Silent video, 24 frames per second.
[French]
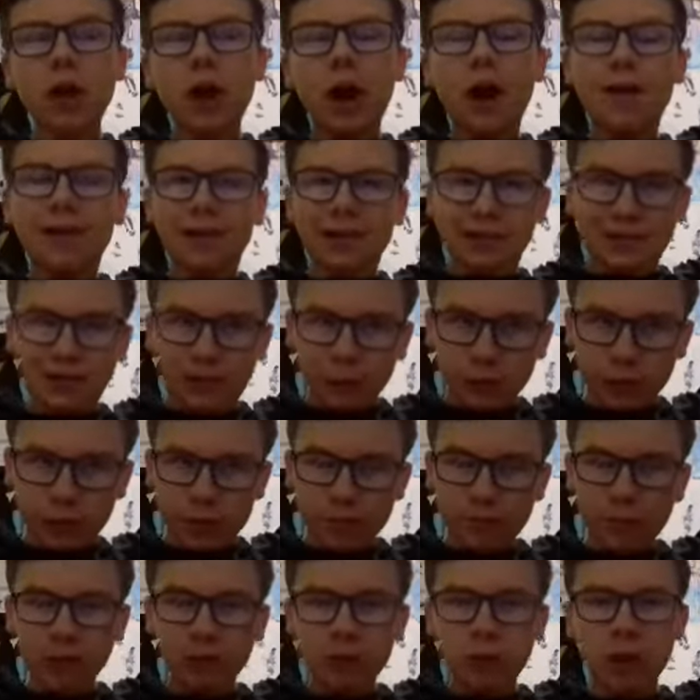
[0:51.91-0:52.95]
Avec la
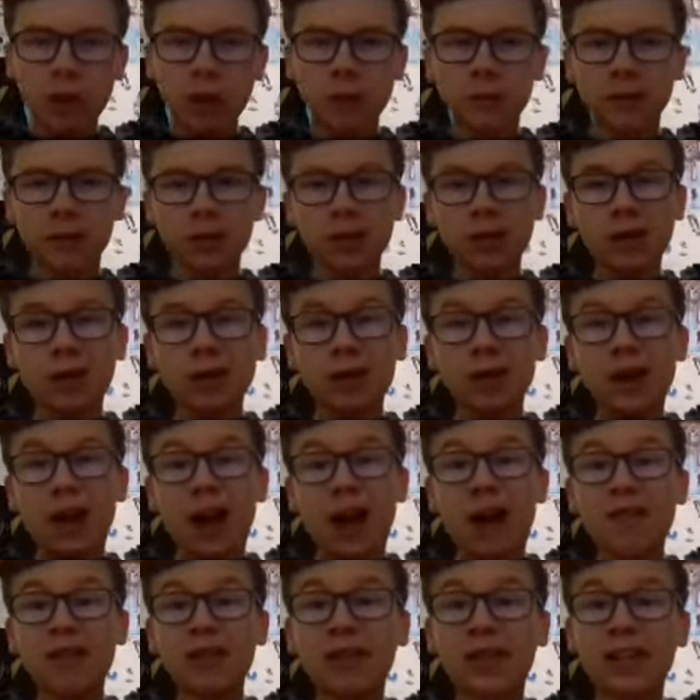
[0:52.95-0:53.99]
trilogie Batman,
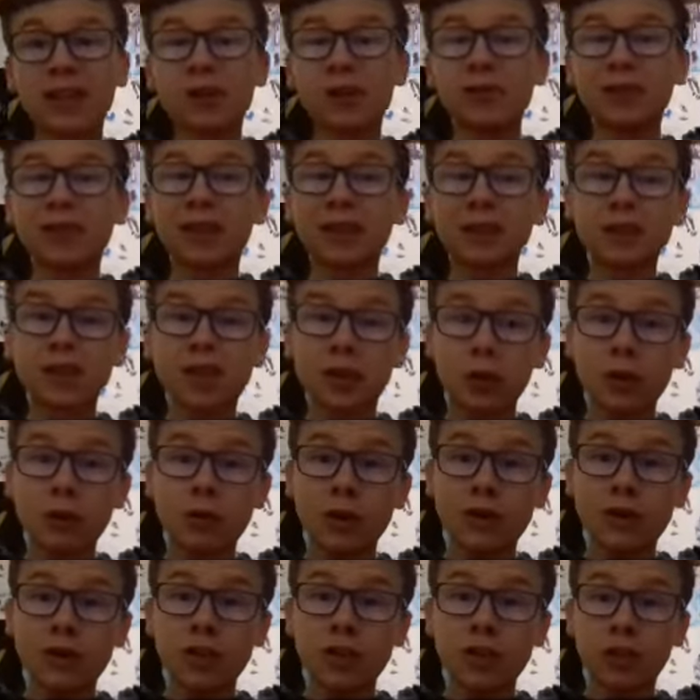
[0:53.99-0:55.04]
avec Green Lantern qui a
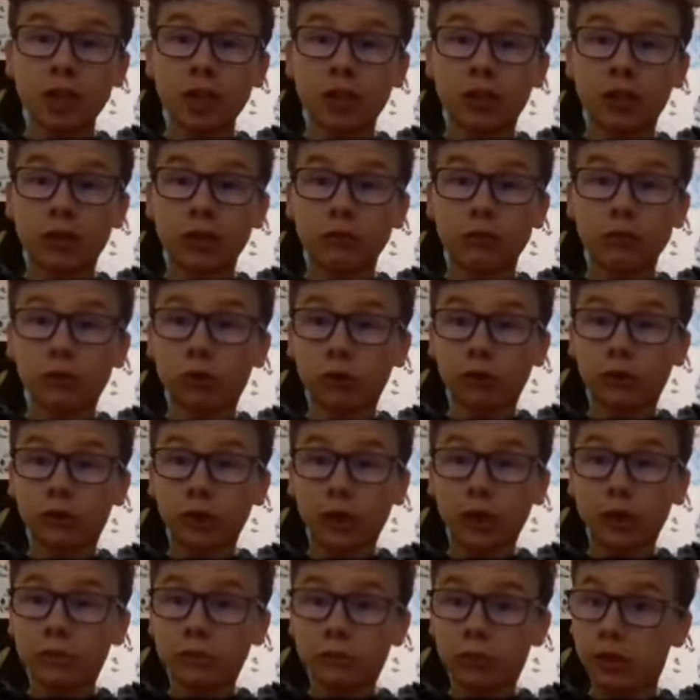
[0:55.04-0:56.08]
eu un échec
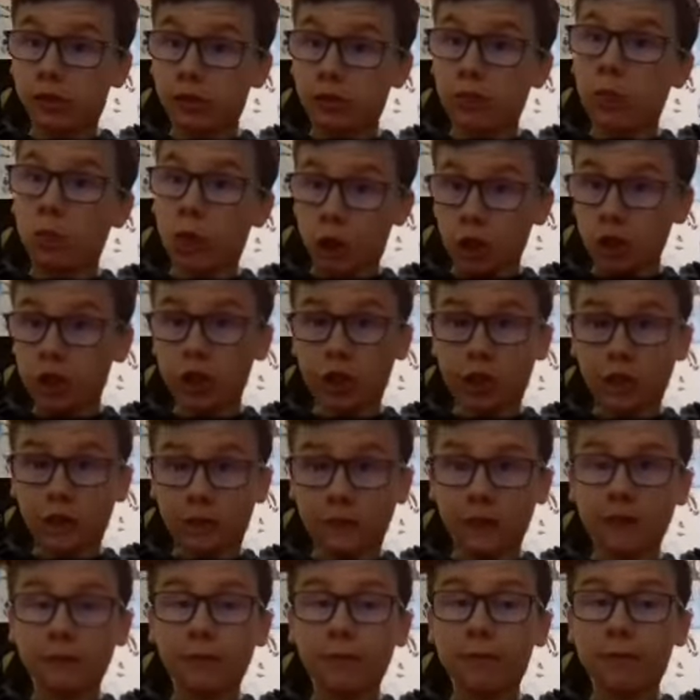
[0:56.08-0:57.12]
total, mais moi j'ai
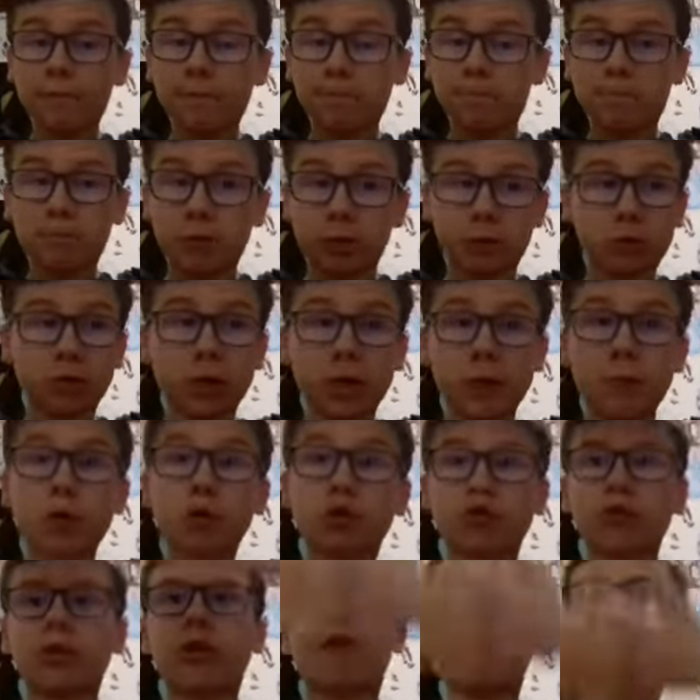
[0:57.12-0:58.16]
kiffé. Personnellement,
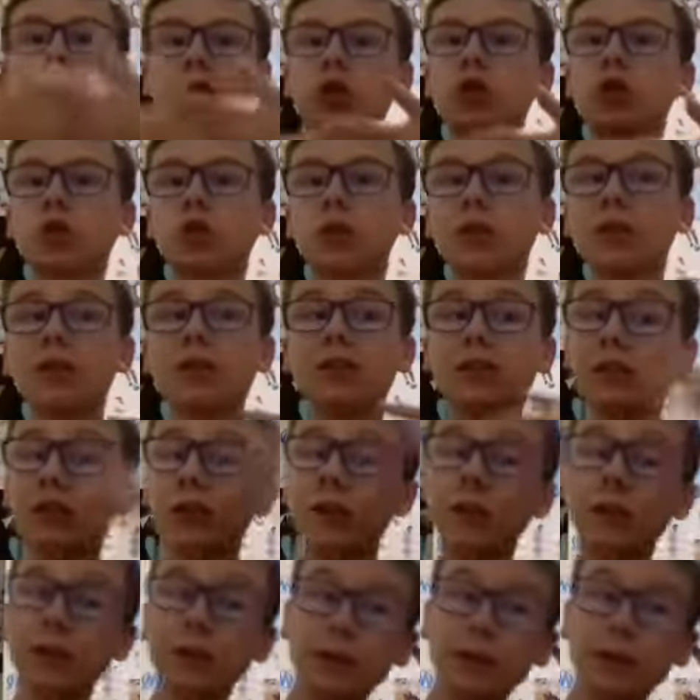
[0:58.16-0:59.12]
je voulais avoir une suite.